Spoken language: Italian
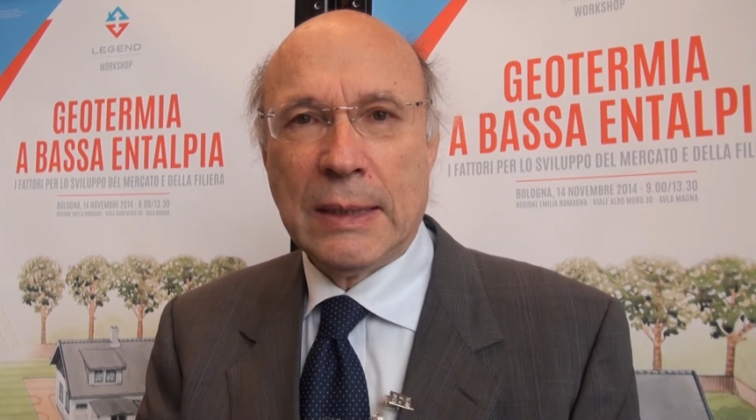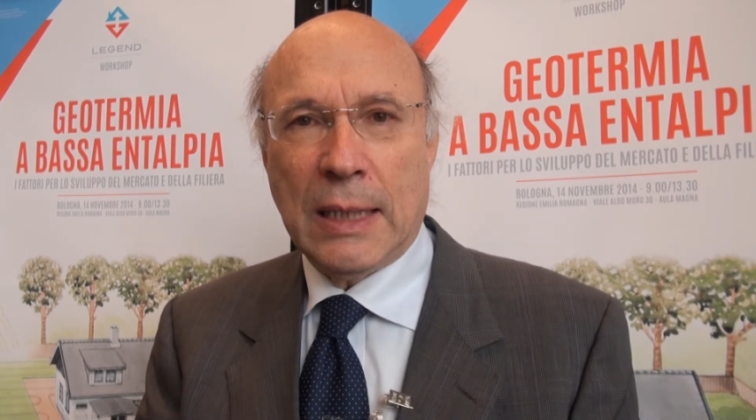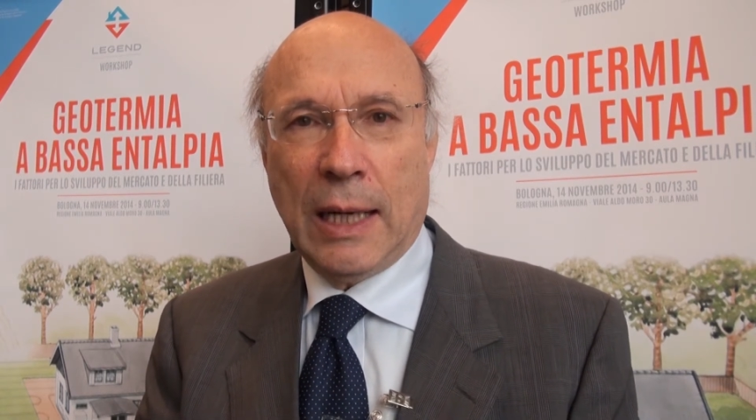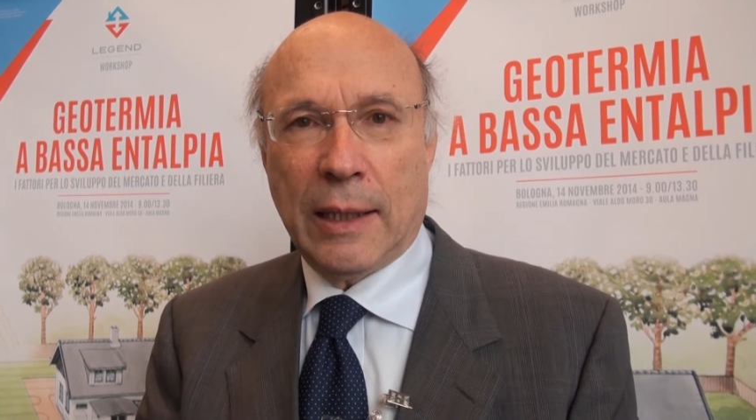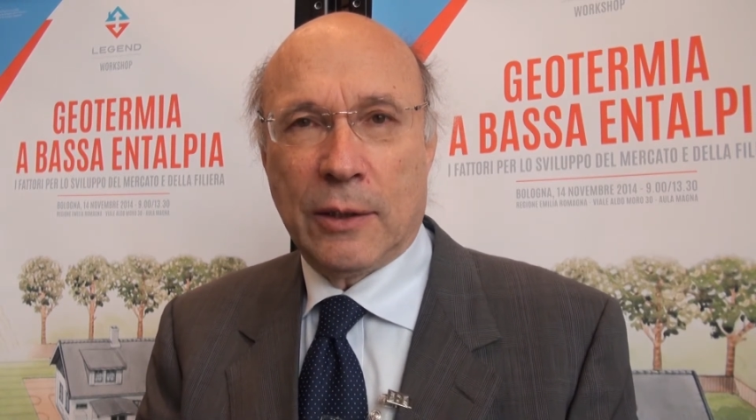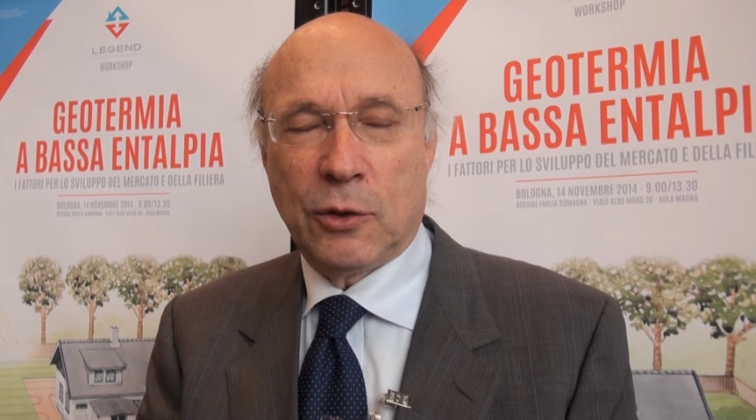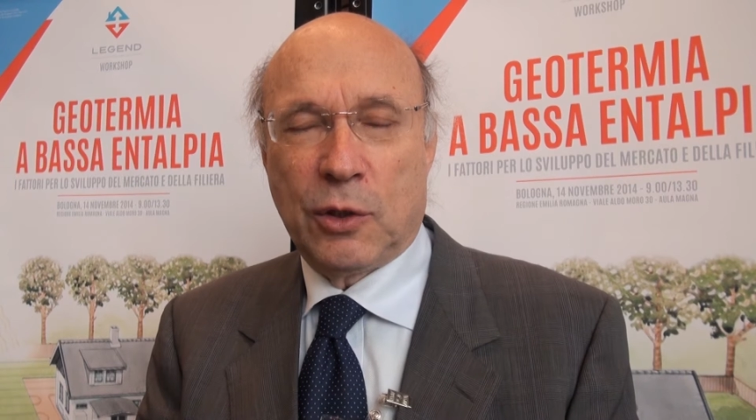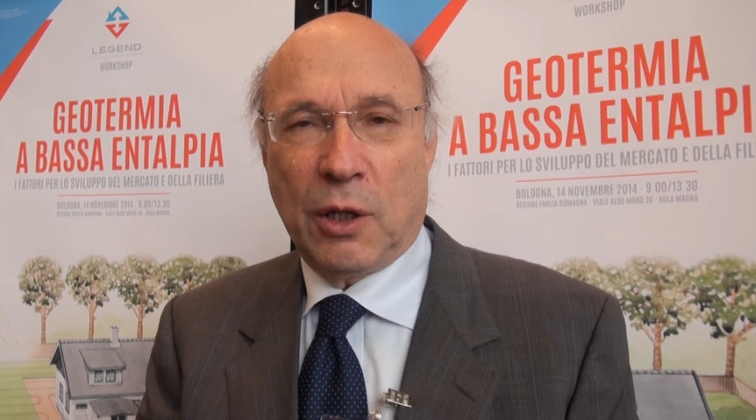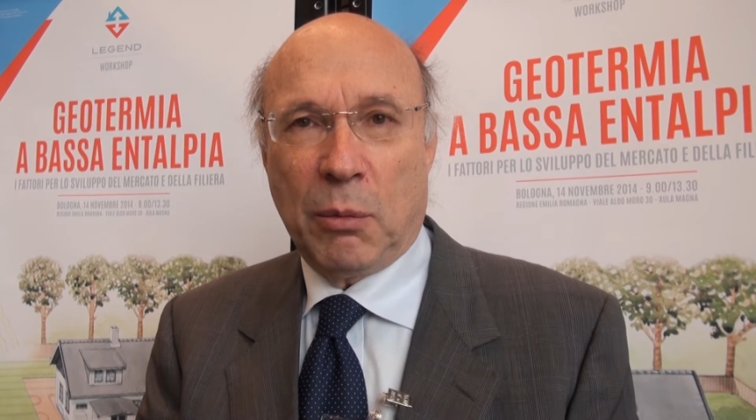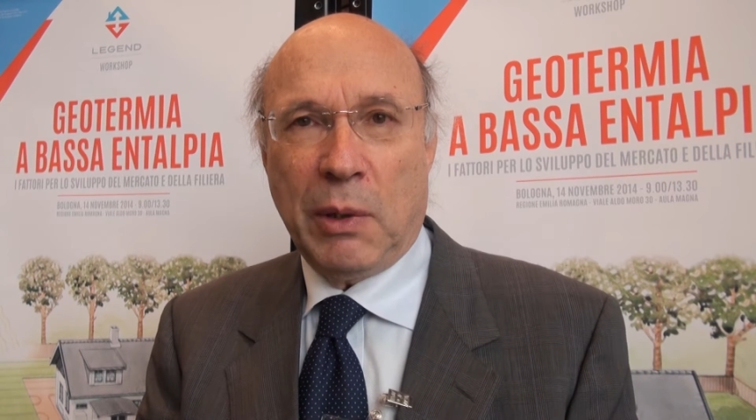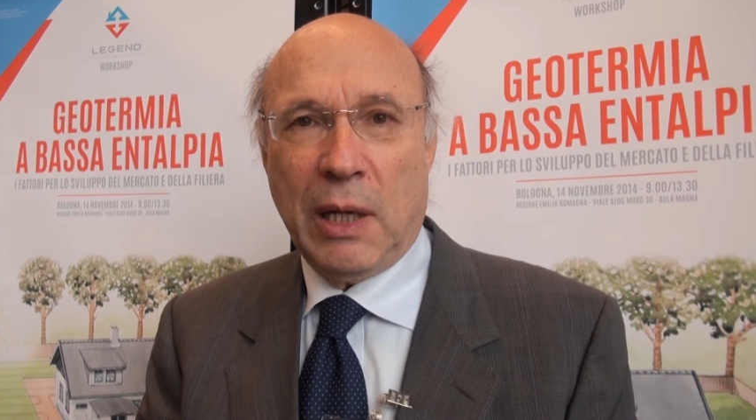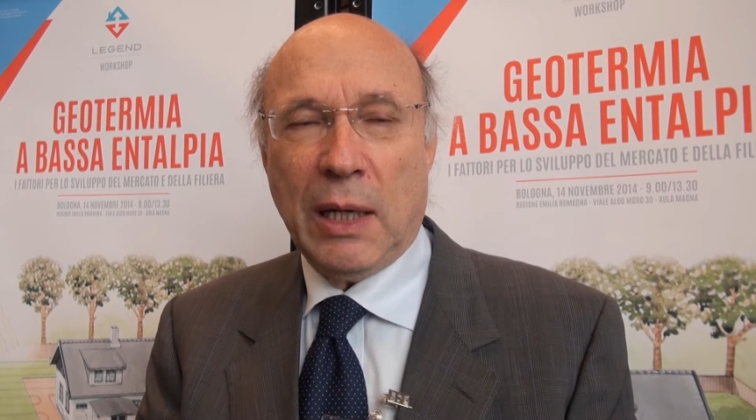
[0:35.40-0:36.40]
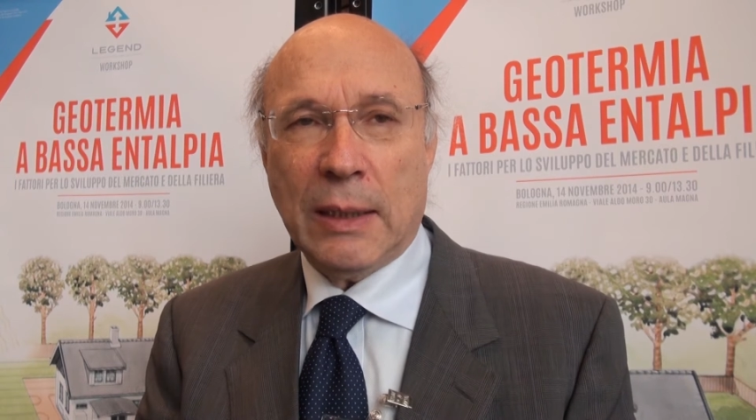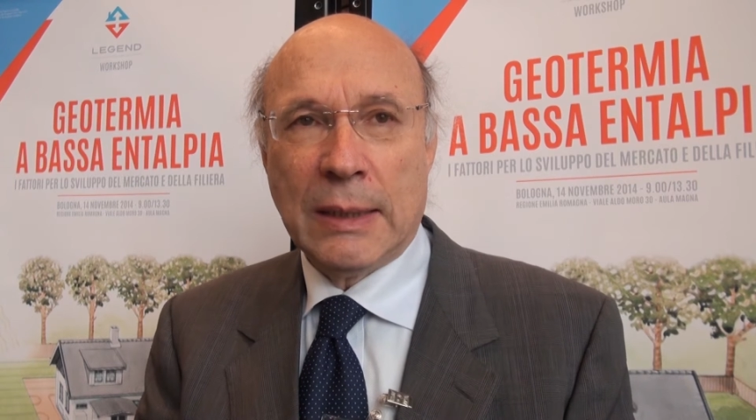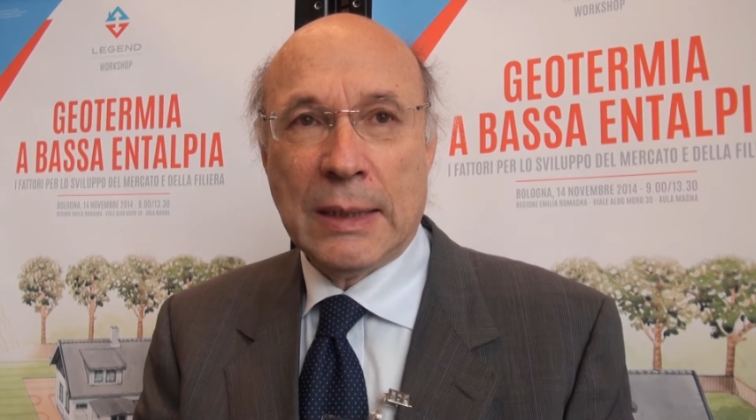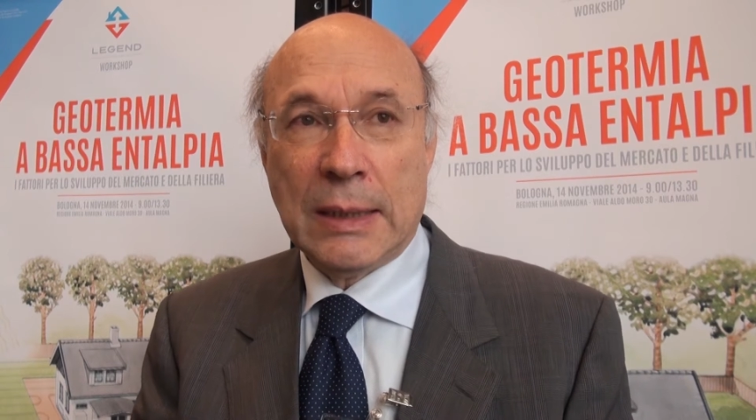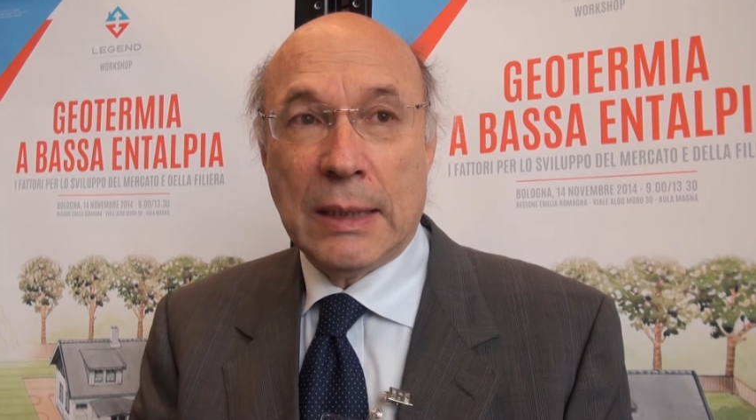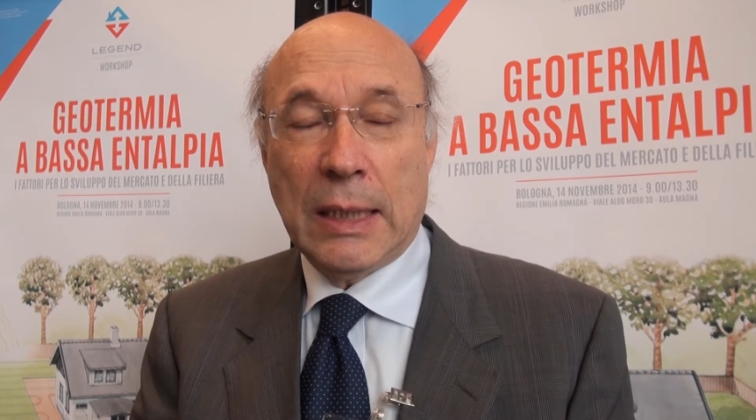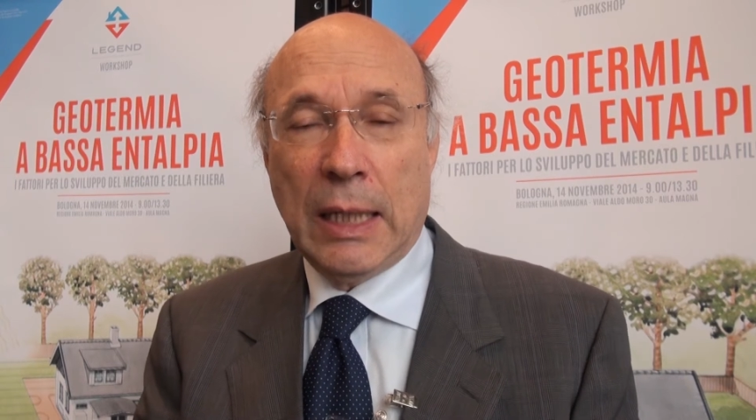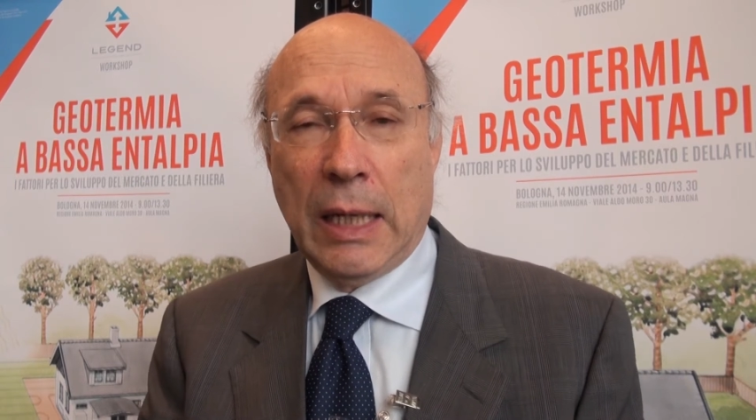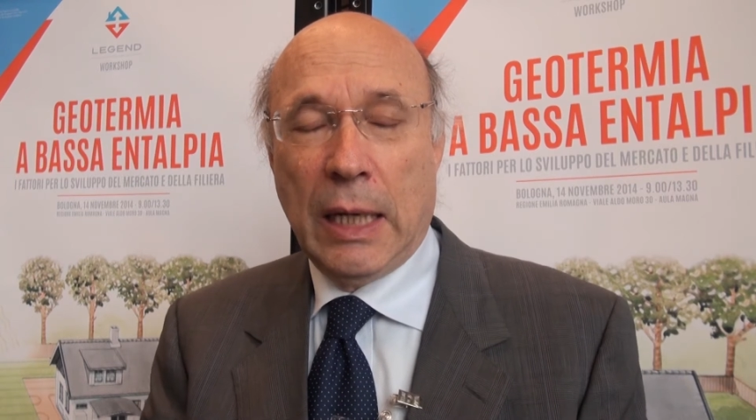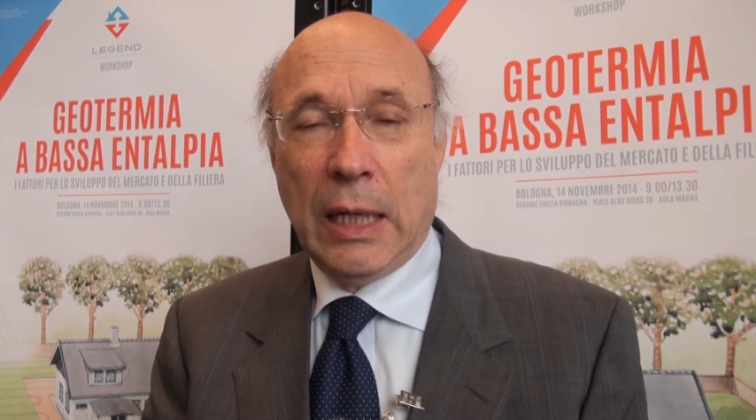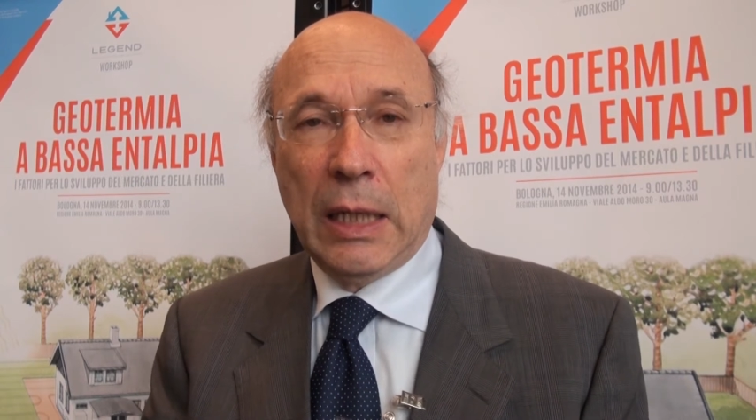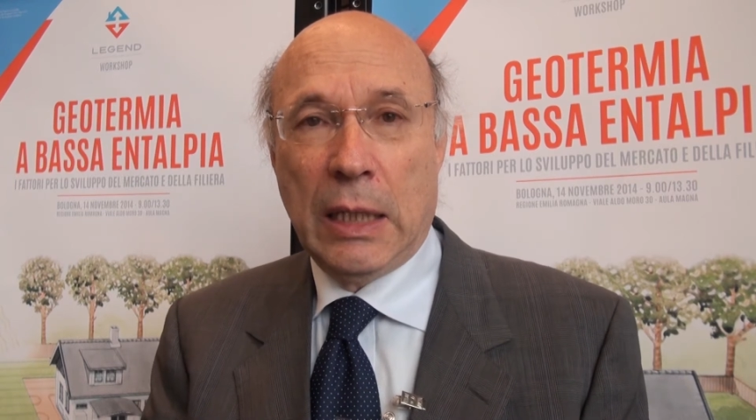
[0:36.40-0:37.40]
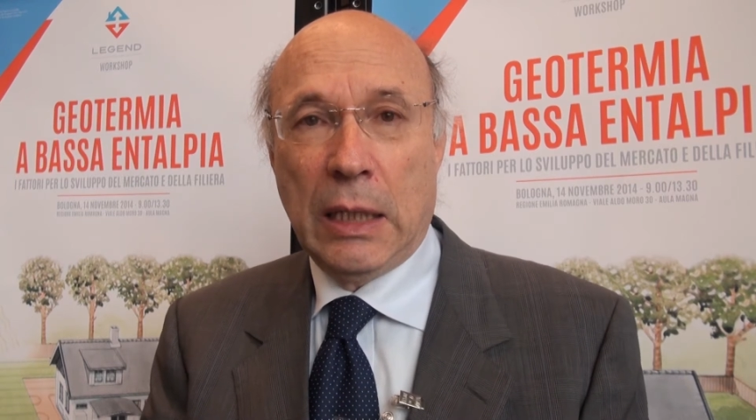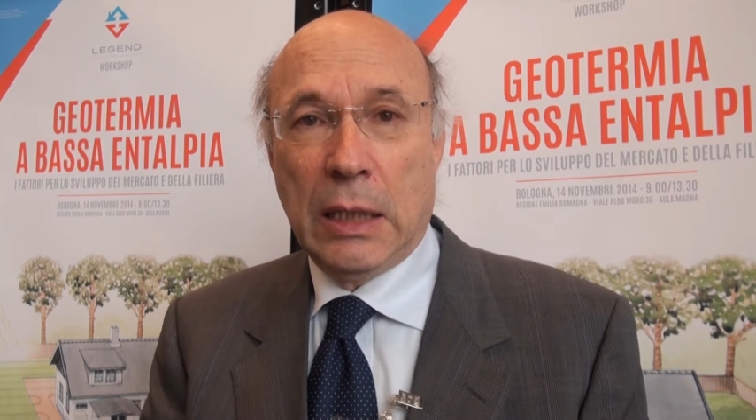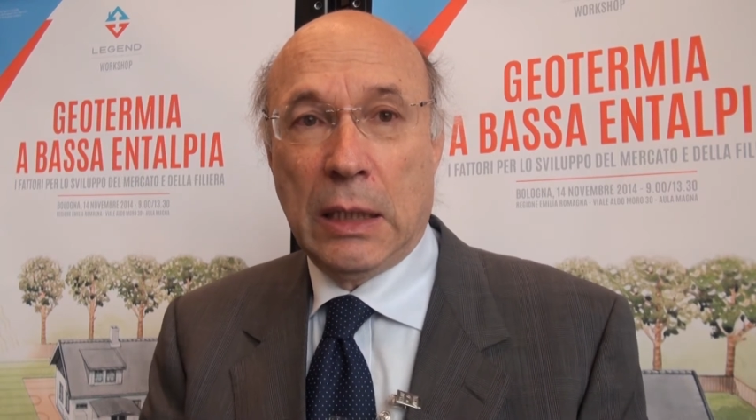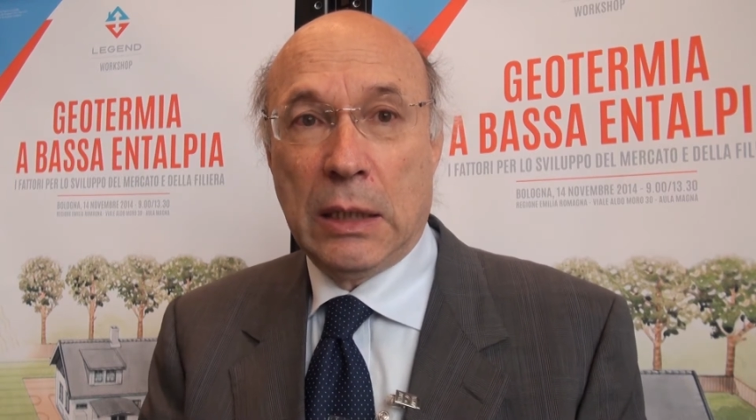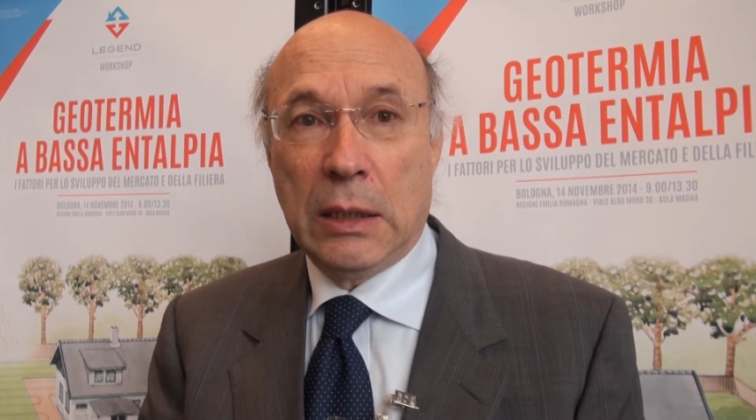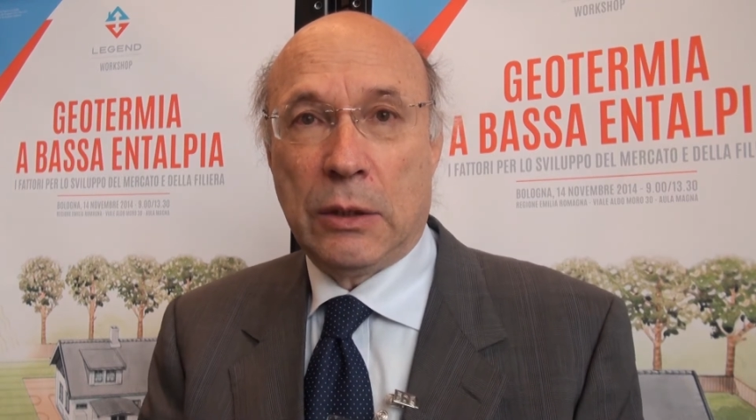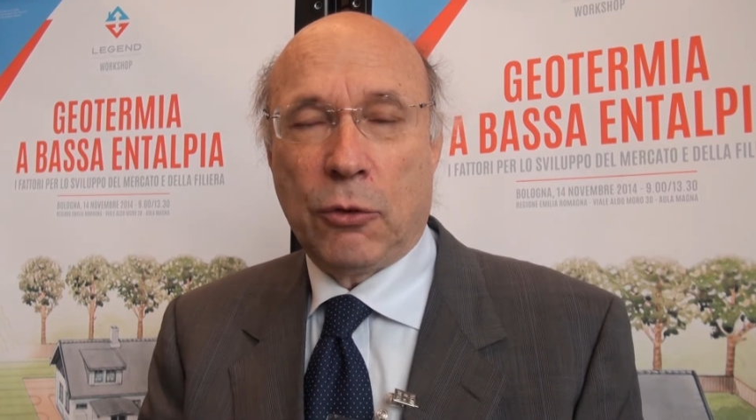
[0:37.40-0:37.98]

Anche nella geotermia eh,